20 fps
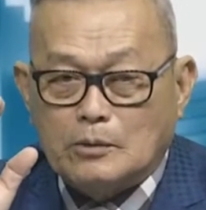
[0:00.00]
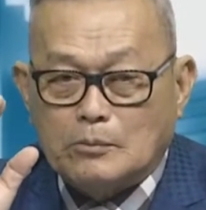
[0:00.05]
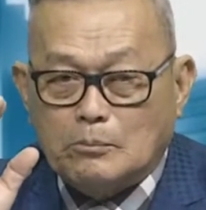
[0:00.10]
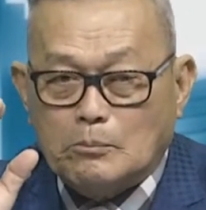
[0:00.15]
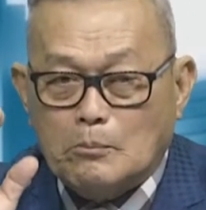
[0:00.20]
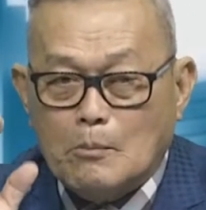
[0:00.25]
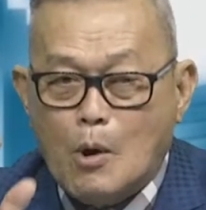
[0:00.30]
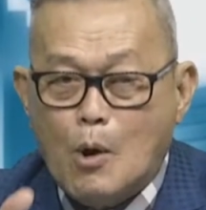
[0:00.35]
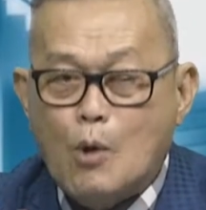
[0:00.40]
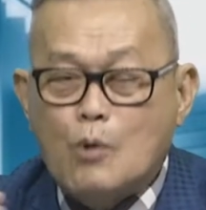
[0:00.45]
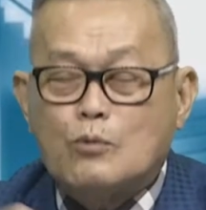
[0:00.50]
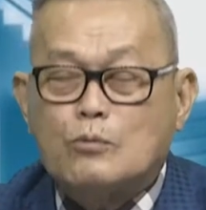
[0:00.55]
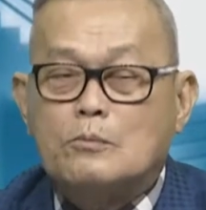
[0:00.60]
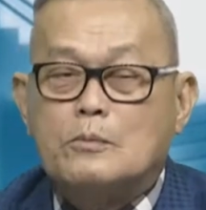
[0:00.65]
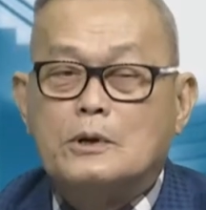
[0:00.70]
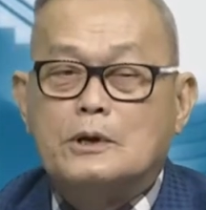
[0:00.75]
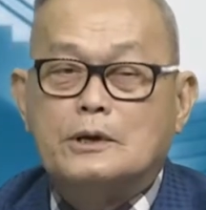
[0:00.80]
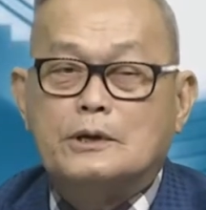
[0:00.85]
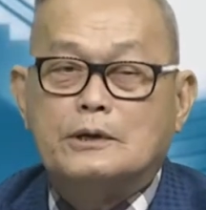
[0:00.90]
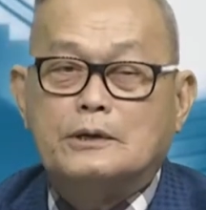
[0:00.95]

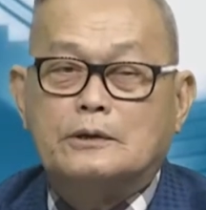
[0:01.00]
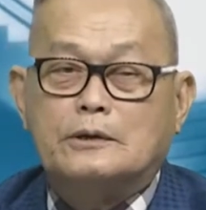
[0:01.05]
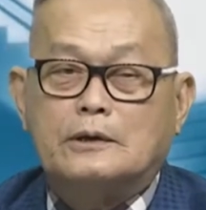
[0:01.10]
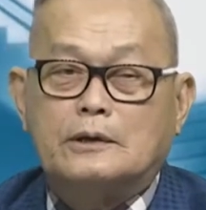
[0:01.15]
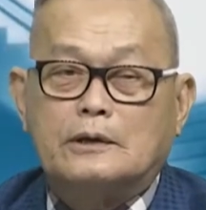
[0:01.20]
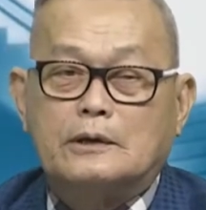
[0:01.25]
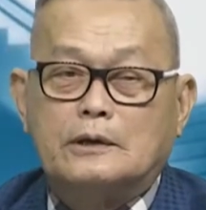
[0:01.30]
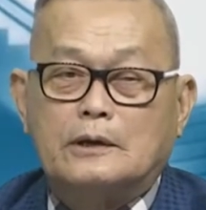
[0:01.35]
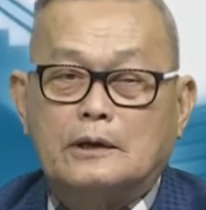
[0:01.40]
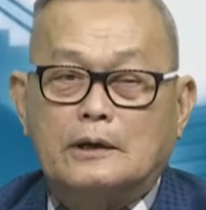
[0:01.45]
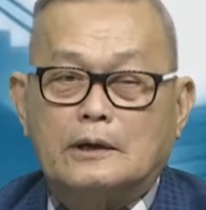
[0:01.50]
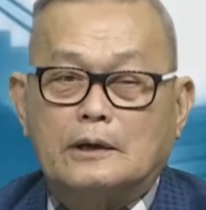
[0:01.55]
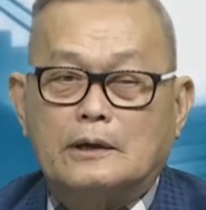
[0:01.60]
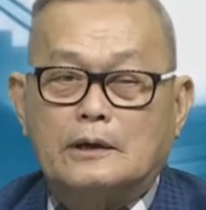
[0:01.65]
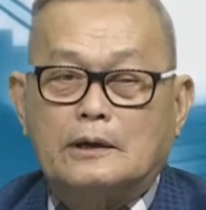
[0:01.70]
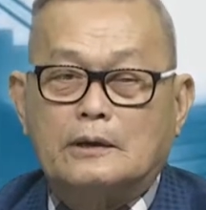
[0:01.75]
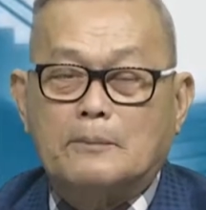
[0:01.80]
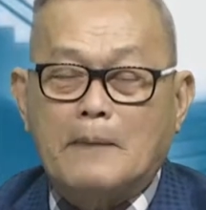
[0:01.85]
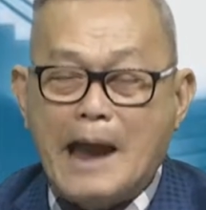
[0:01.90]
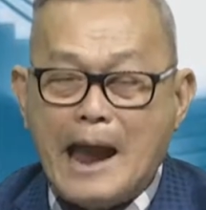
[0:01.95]
40 uh,
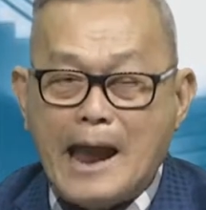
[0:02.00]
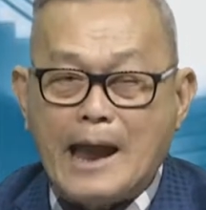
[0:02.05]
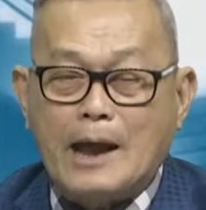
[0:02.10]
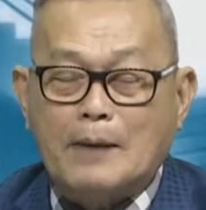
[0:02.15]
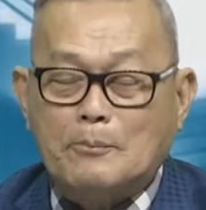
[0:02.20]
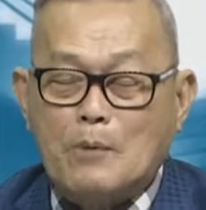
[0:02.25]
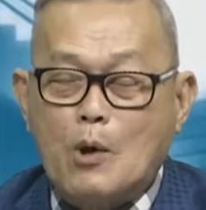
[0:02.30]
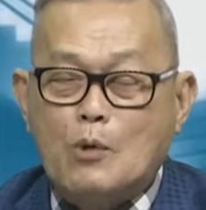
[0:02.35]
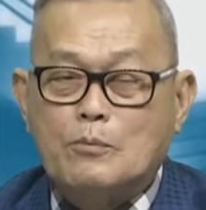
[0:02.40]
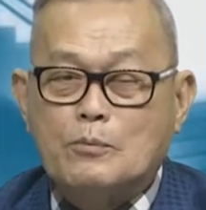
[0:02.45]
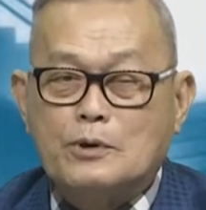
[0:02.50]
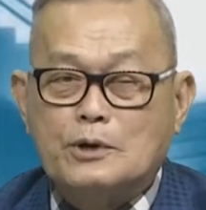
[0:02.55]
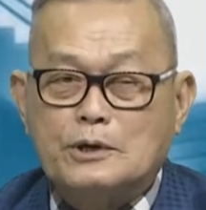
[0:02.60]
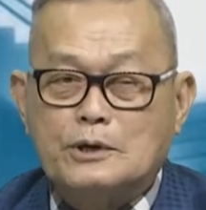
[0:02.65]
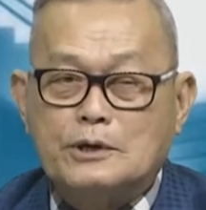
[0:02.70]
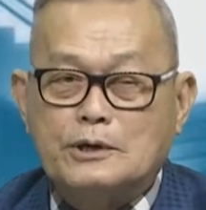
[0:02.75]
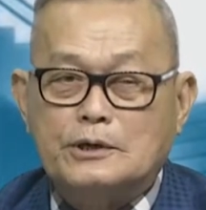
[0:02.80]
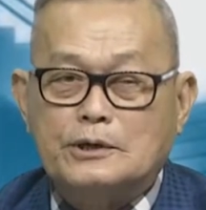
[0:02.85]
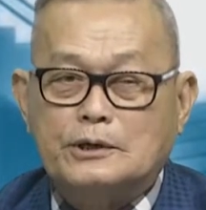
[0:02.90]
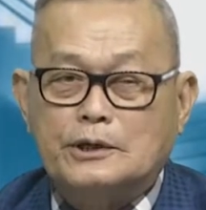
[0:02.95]
à, bà 40
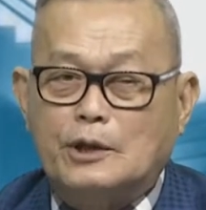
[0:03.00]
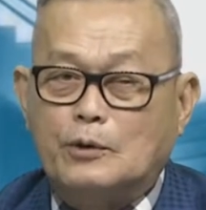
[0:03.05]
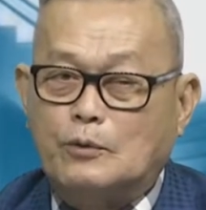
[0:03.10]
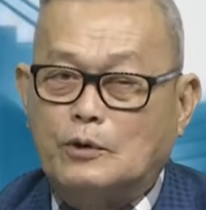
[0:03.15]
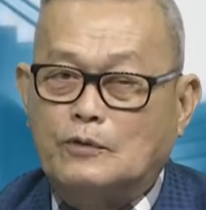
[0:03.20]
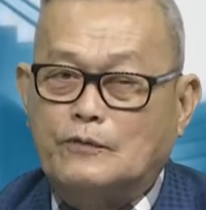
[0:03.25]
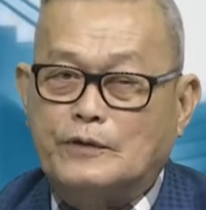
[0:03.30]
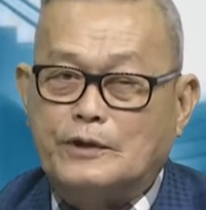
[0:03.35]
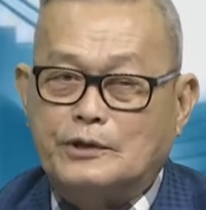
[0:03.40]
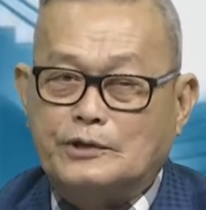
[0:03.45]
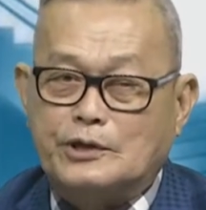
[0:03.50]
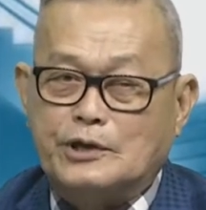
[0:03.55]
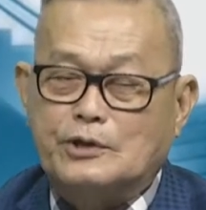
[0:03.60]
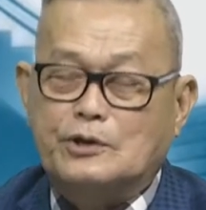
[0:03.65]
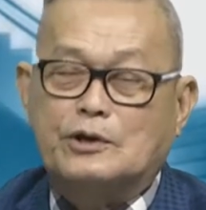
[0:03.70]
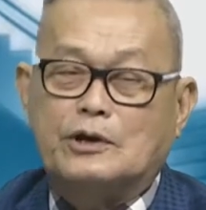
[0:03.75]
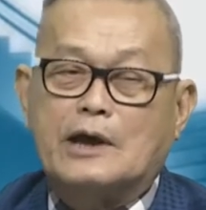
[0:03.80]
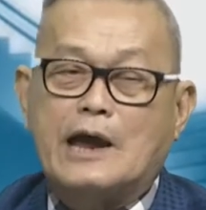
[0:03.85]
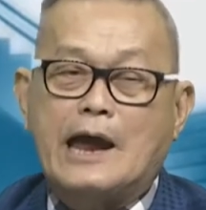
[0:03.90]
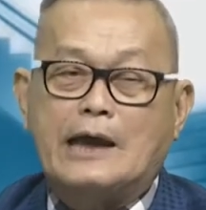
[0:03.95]
người thì quý vị chỉ
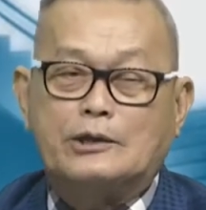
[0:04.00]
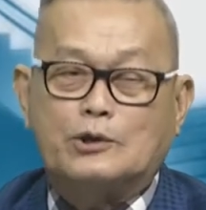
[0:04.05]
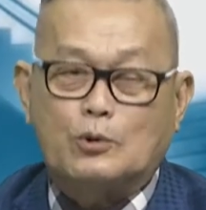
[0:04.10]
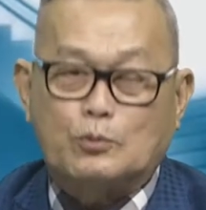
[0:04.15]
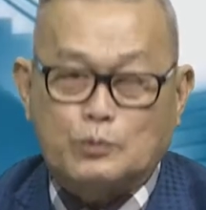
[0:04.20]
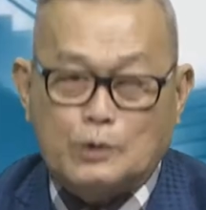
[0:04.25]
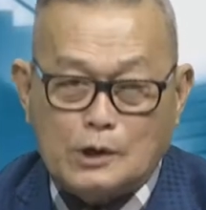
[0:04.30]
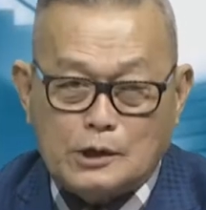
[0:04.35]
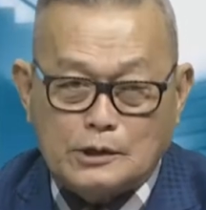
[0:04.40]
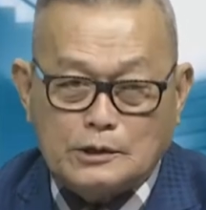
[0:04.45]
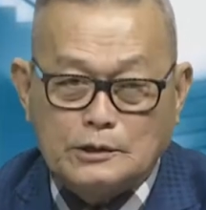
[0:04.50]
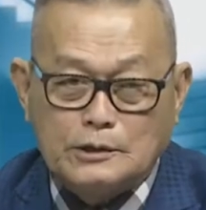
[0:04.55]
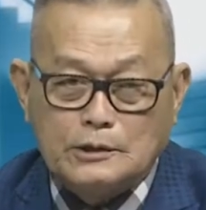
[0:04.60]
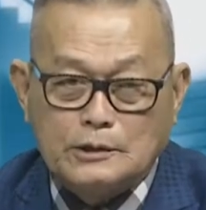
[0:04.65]
được hai chục thôi